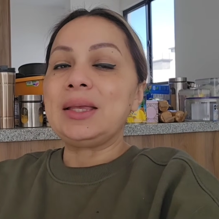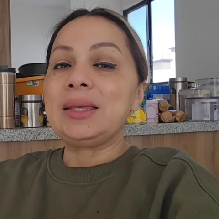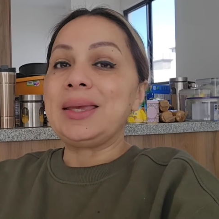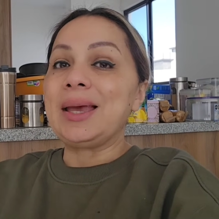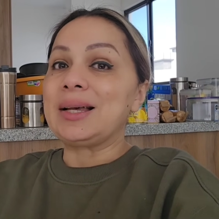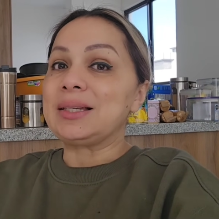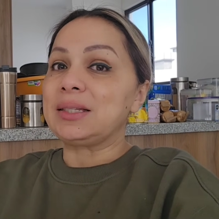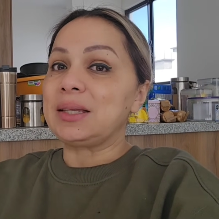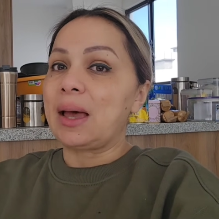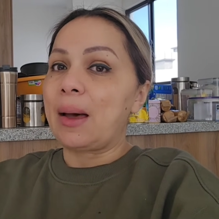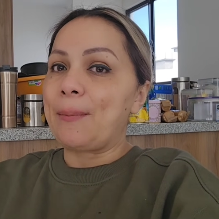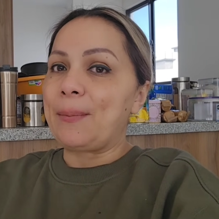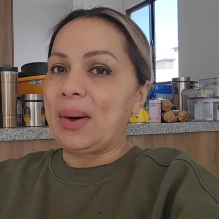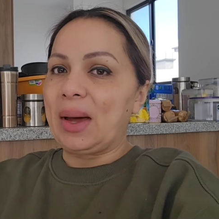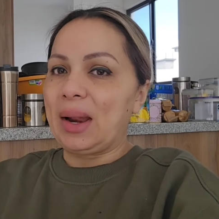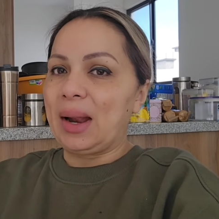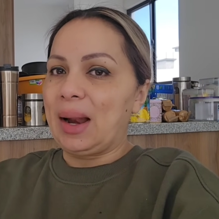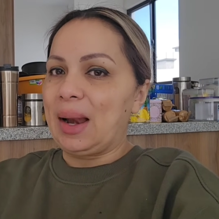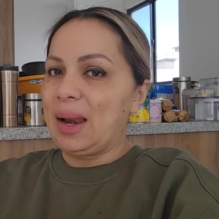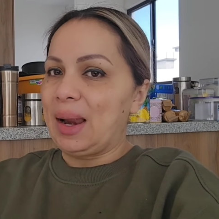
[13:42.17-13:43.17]
ya sea
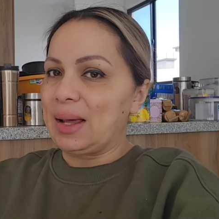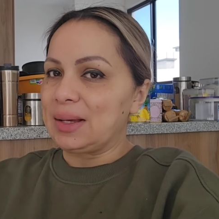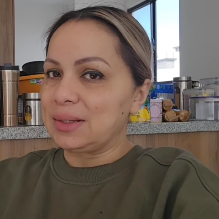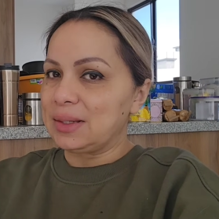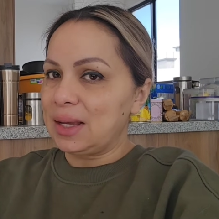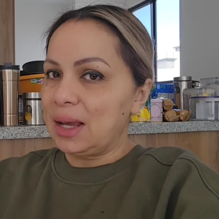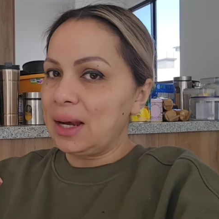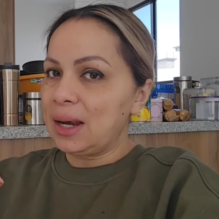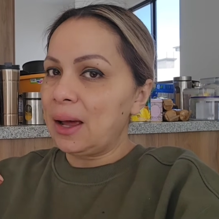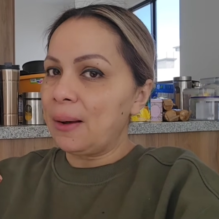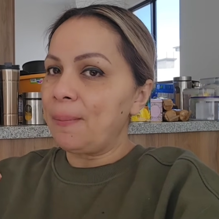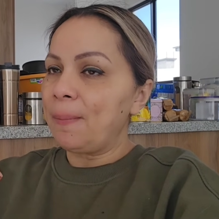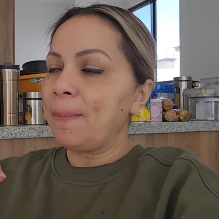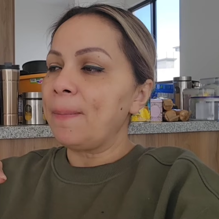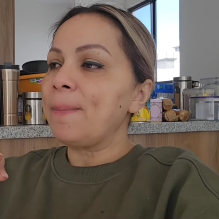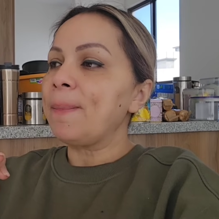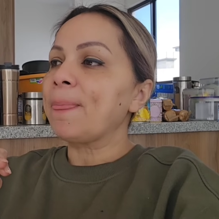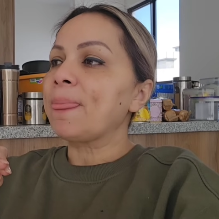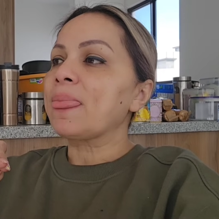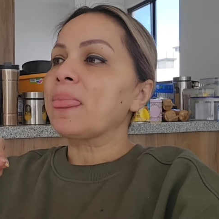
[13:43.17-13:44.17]
para la cena
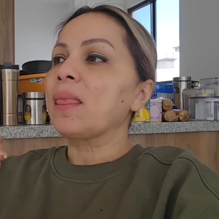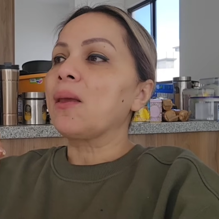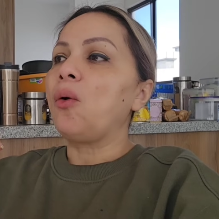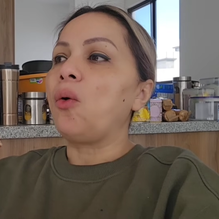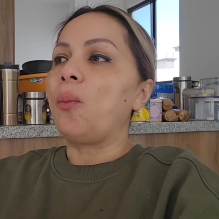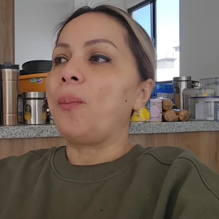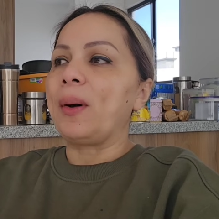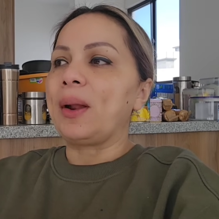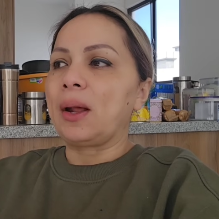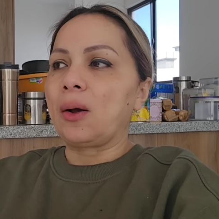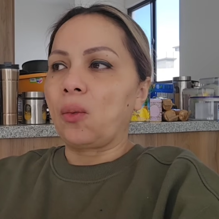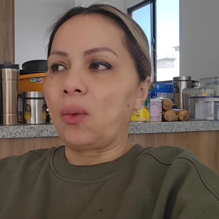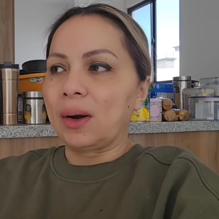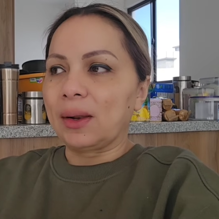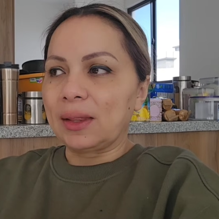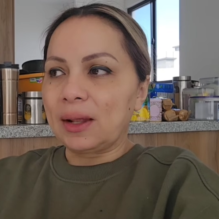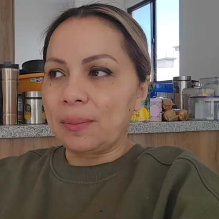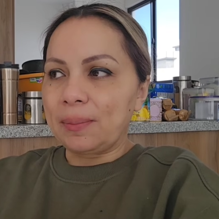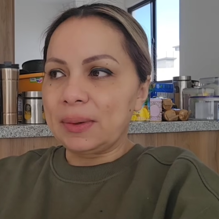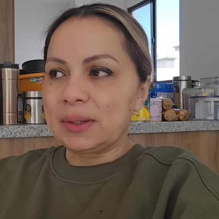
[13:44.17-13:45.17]
o para
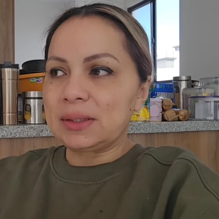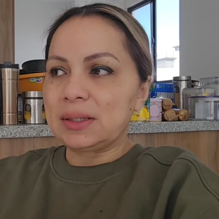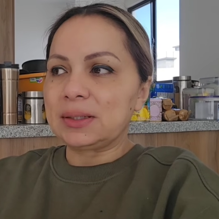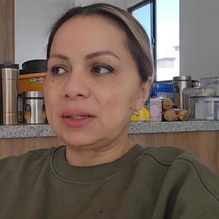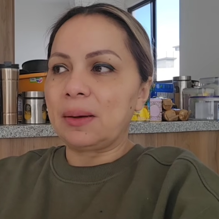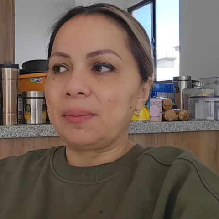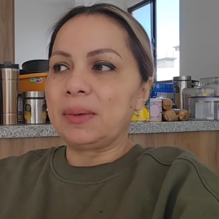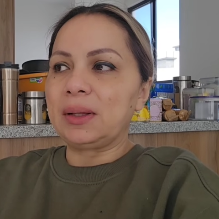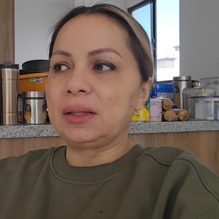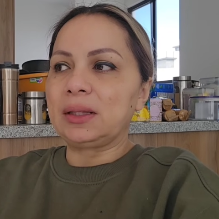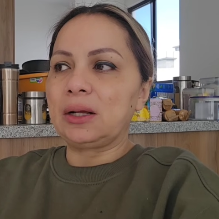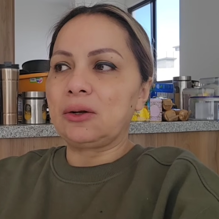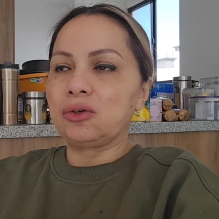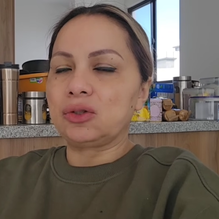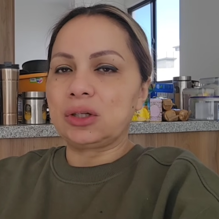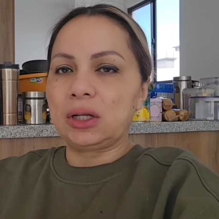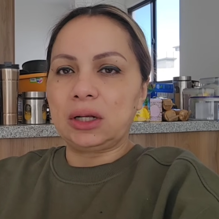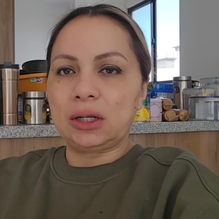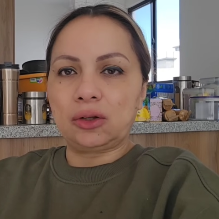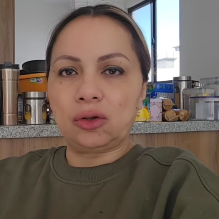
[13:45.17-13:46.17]
guardar precisamente
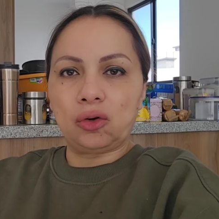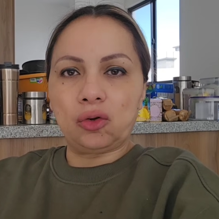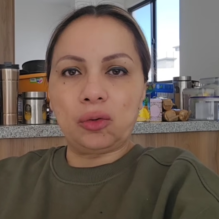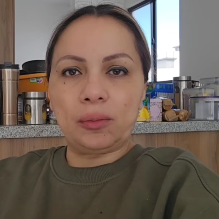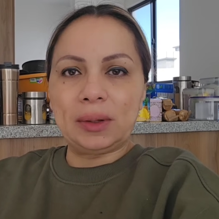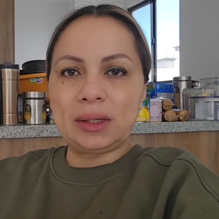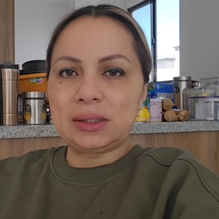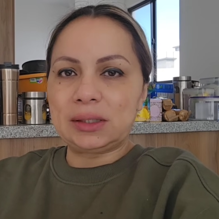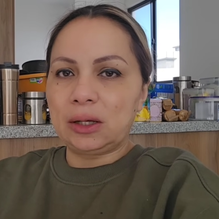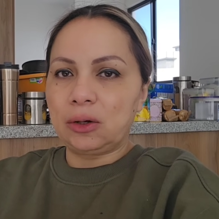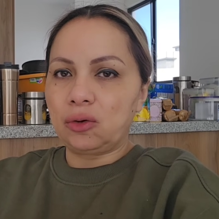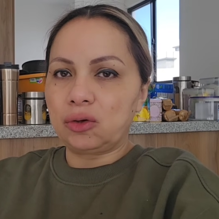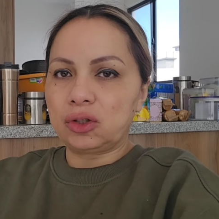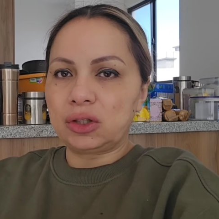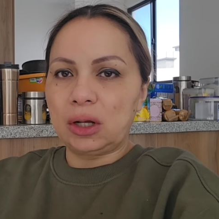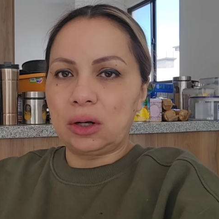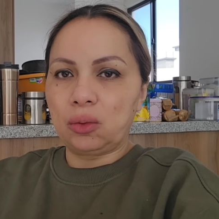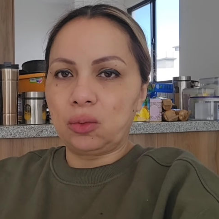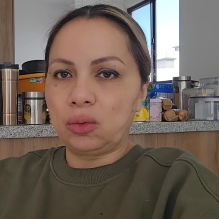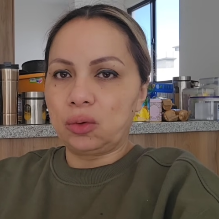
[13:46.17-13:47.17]
los
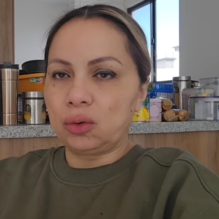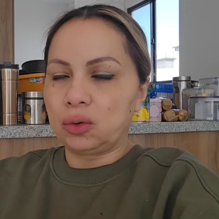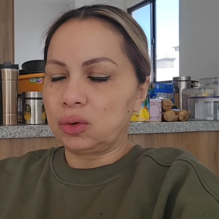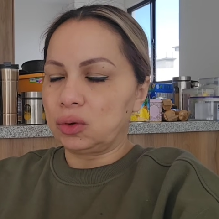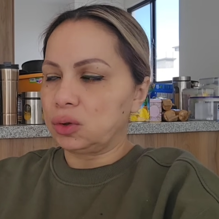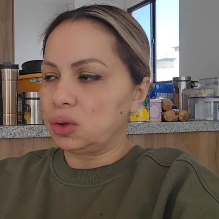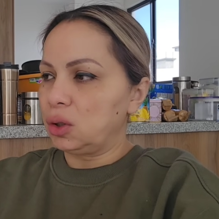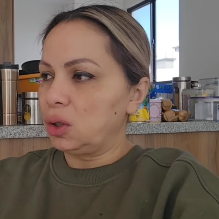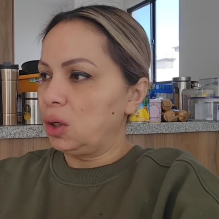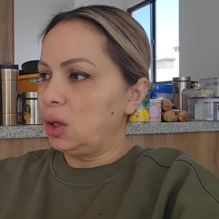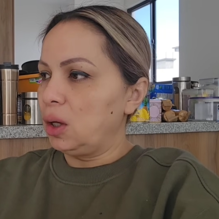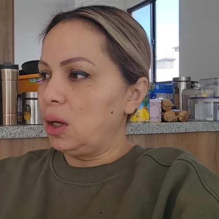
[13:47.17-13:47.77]
electrodomésticos y algunos